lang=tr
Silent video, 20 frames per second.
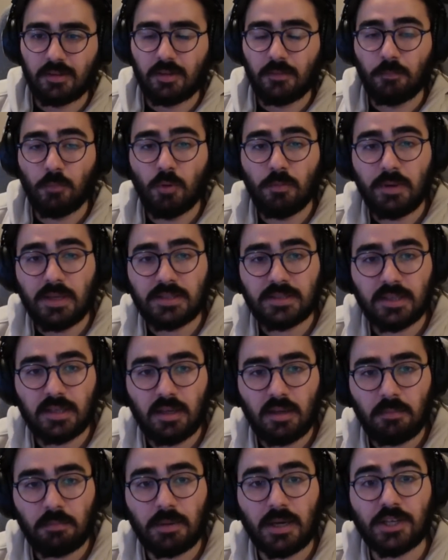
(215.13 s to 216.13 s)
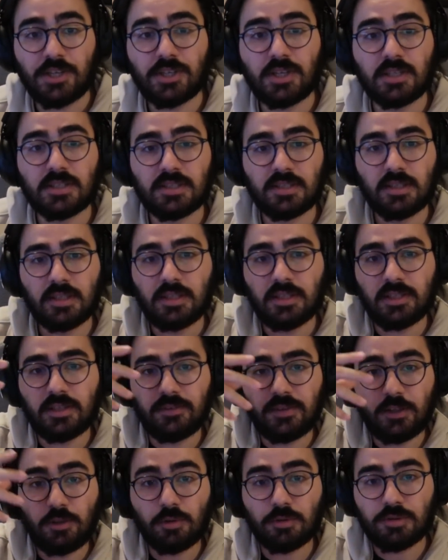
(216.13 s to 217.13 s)
Bu mesela başkasının
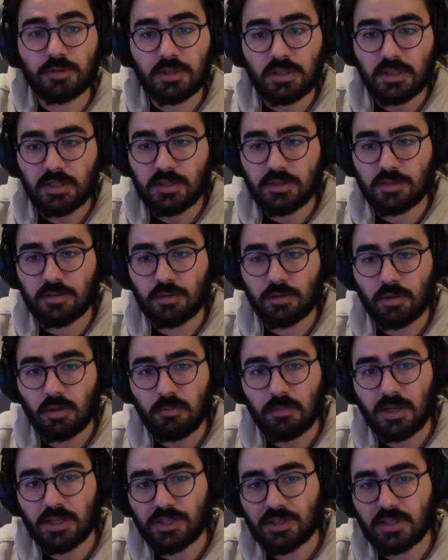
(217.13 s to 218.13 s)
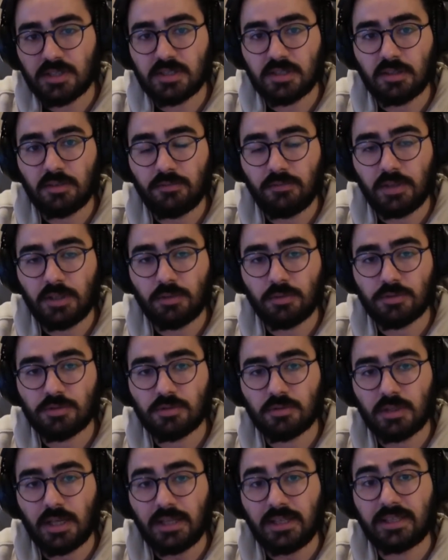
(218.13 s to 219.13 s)
videosunu izliyor. Başkasının
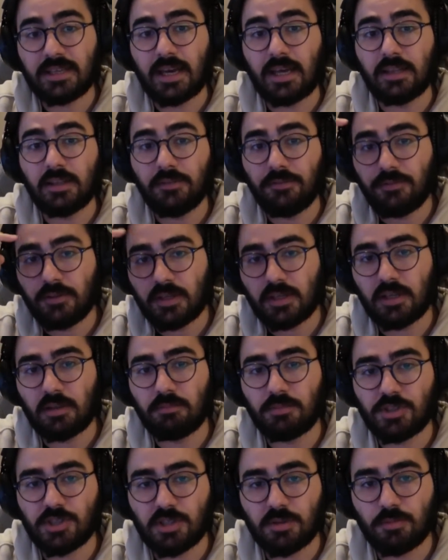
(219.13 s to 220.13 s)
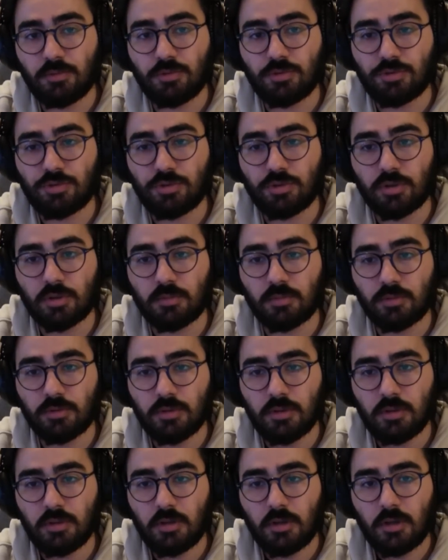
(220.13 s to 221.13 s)
videosundan kendi fikriymiş gibi düşünüyor
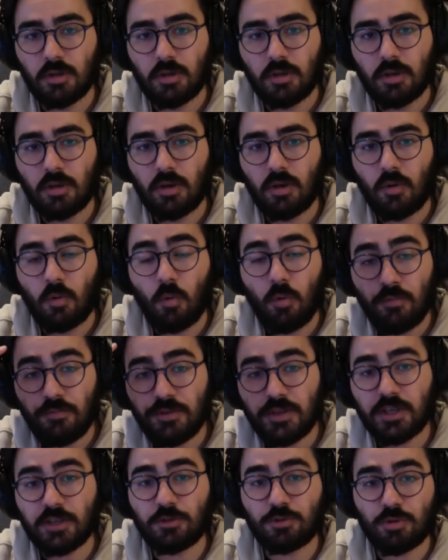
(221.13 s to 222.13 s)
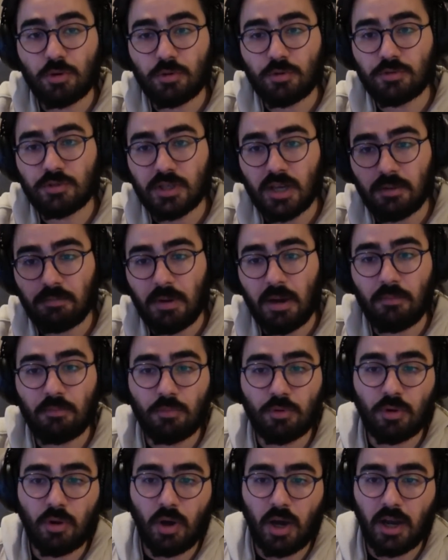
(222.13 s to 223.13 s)
bunu. O fikir çok güzel ben
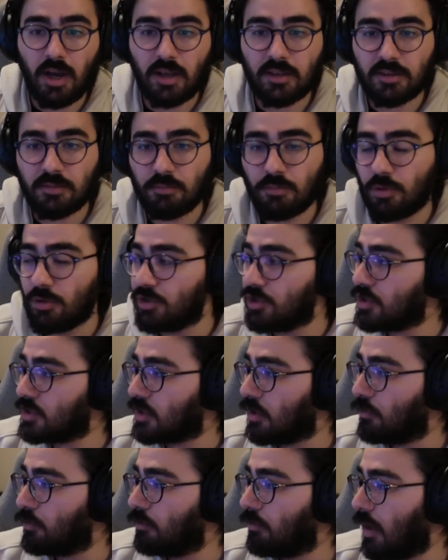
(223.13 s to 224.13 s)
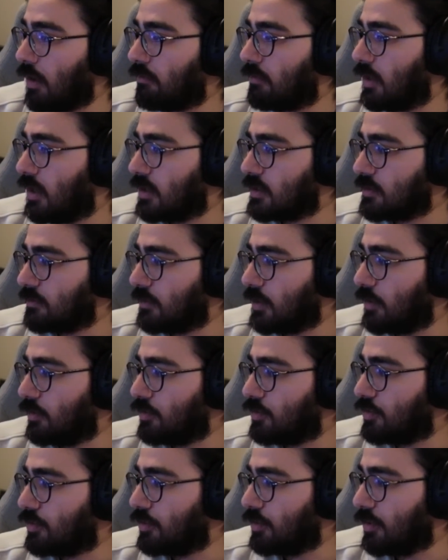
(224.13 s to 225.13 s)
bunu hayatım boyunca savunmam lazım diye
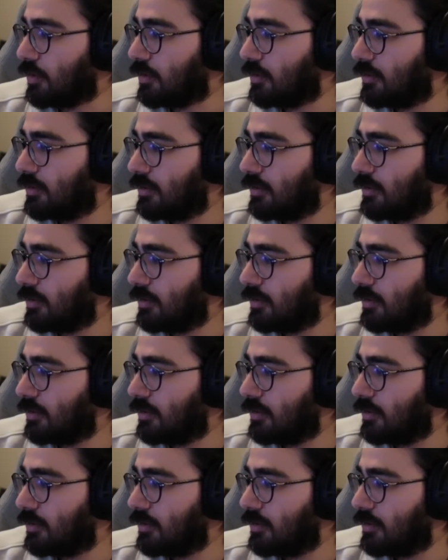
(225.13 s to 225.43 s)
düşünüyor.